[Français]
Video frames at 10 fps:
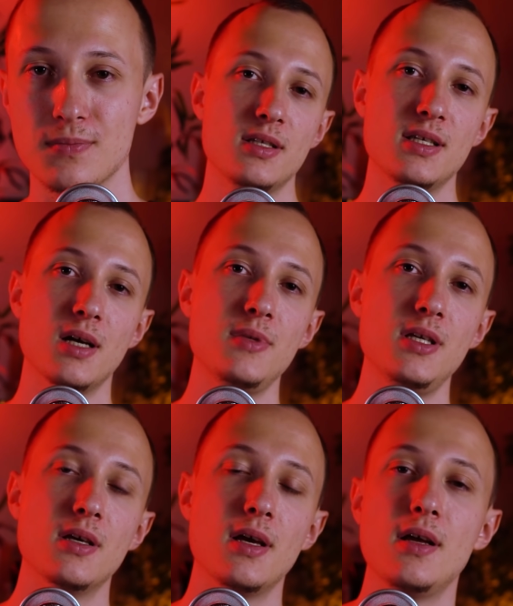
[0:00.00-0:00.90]
Ses
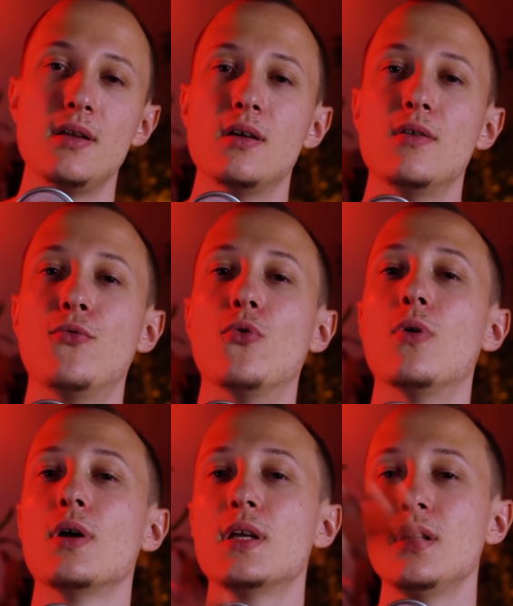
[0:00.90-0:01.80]
amis, elles,
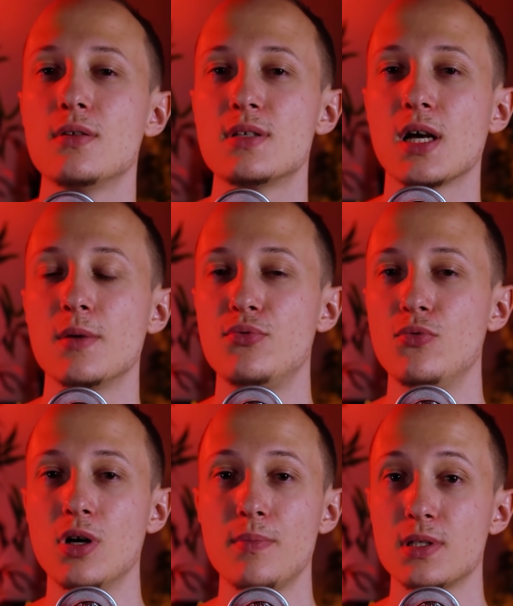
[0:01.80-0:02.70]
vont quelques arrêts plus
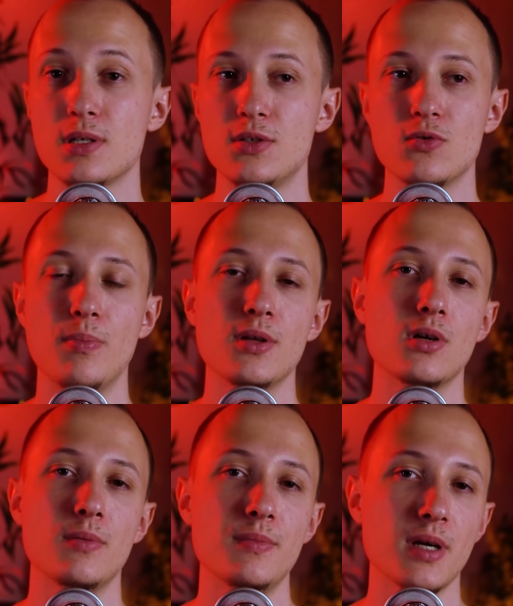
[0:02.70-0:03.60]
loin parce qu'elles sont pas
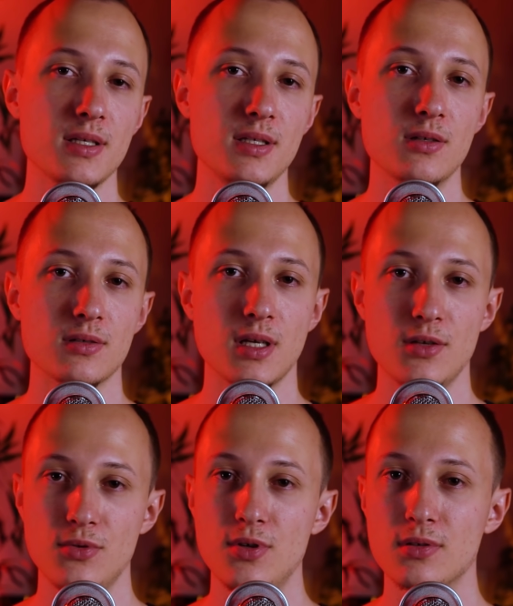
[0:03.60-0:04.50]
dans la même résidence
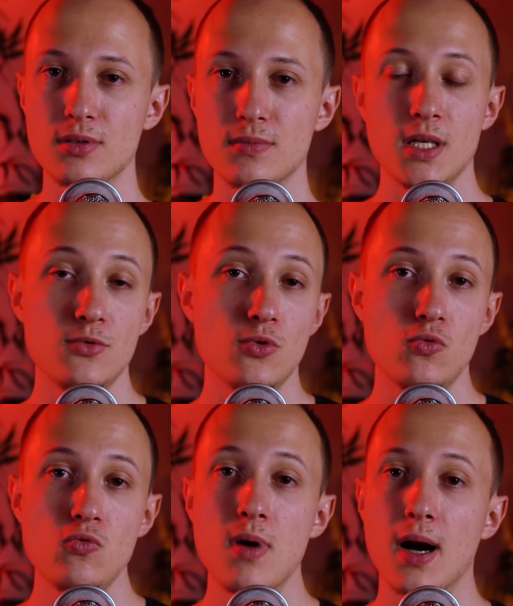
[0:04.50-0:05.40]
étudiante et du
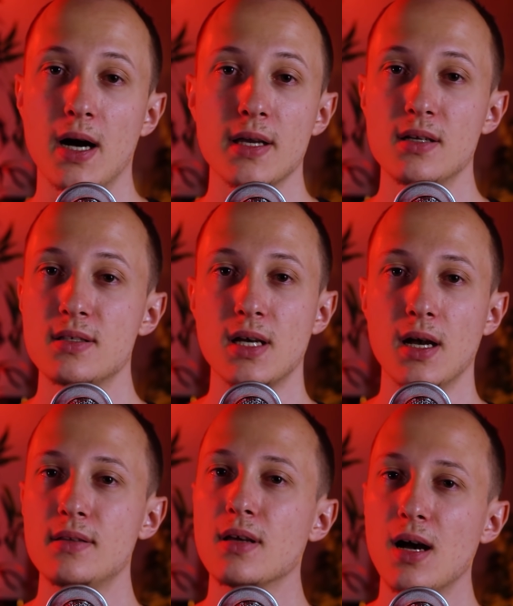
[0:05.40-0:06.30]
coup ben, Ariane
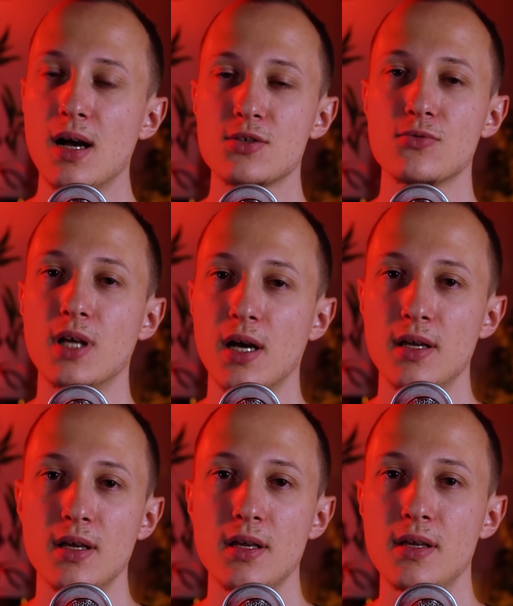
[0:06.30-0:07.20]
s'arrête à son
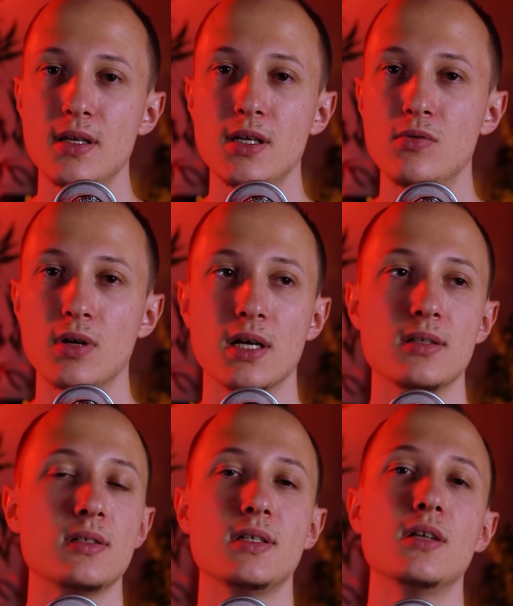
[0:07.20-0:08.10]
arrêt et il lui
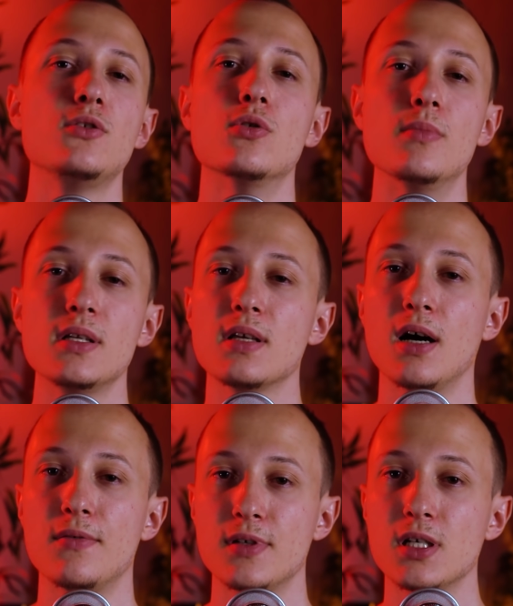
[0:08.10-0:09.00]
reste quelques mètres
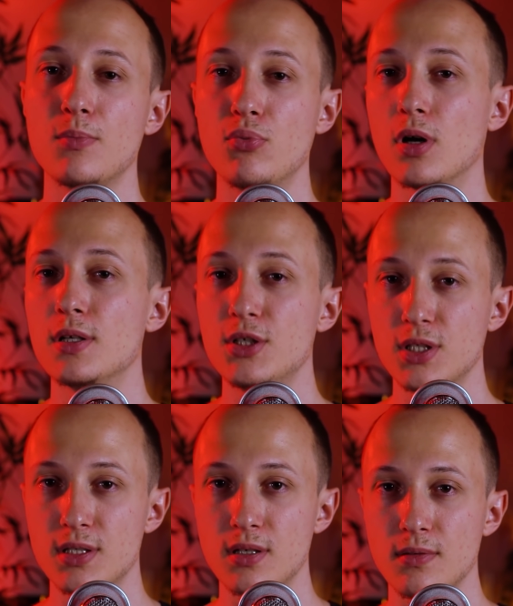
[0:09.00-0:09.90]
à faire pour aller
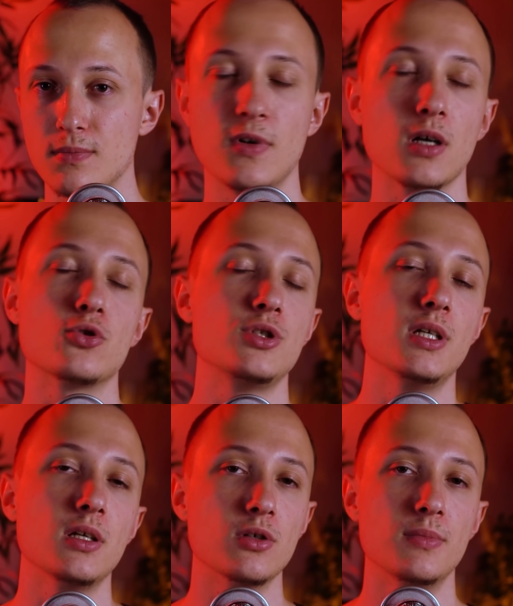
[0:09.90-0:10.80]
chez elle. Enfin quand je dis
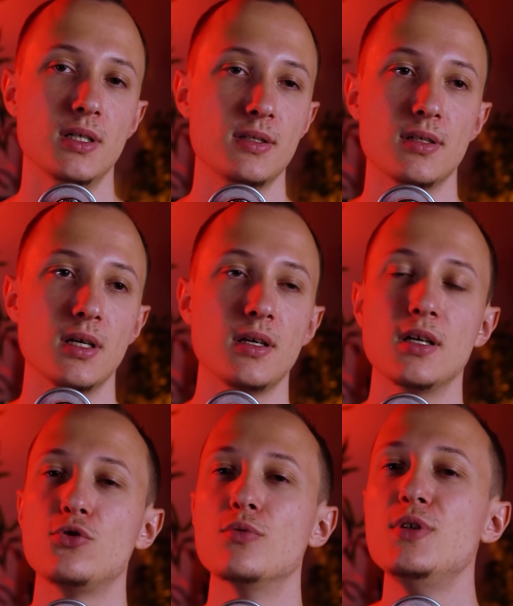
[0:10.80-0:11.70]
quelques mètres c'est
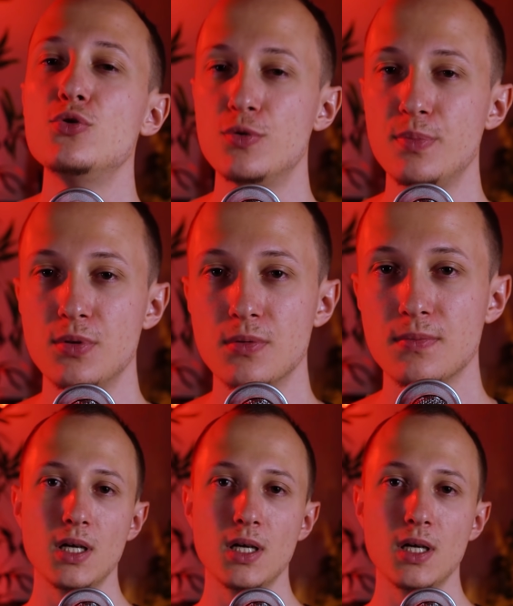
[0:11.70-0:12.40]
quelques minutes plutôt.